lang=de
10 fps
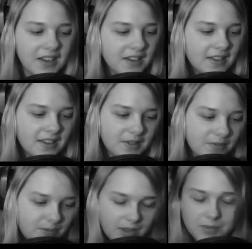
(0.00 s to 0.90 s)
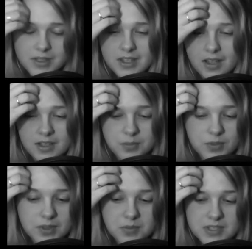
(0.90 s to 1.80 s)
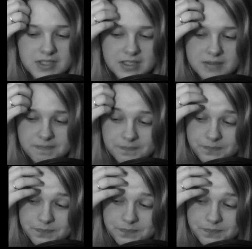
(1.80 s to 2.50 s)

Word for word: äh, ja, ich bin ein bisschen